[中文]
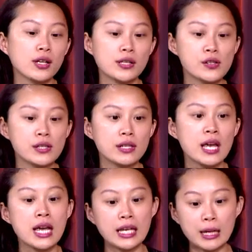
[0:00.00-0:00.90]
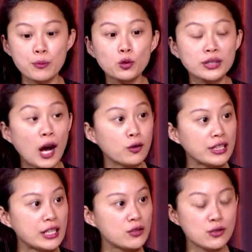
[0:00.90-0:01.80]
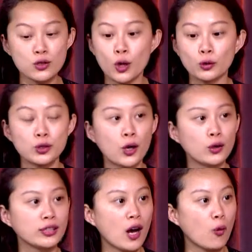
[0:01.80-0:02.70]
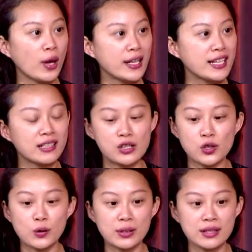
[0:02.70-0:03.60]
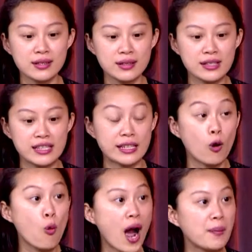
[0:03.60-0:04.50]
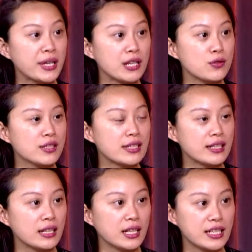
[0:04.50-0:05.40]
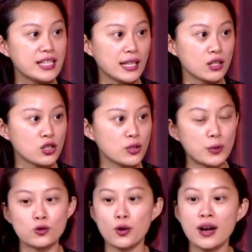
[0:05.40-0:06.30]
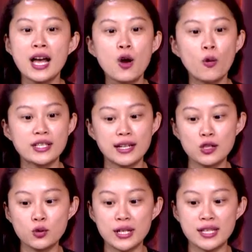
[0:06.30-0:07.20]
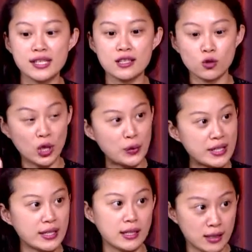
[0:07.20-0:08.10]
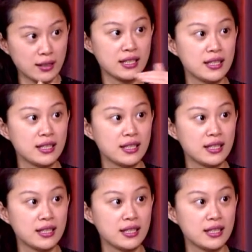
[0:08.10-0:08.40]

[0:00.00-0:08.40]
可能是一幕到底，就是从头到尾，你可能就几个画面，就是一个很写实。比如说，我现在做一个戏是关于这个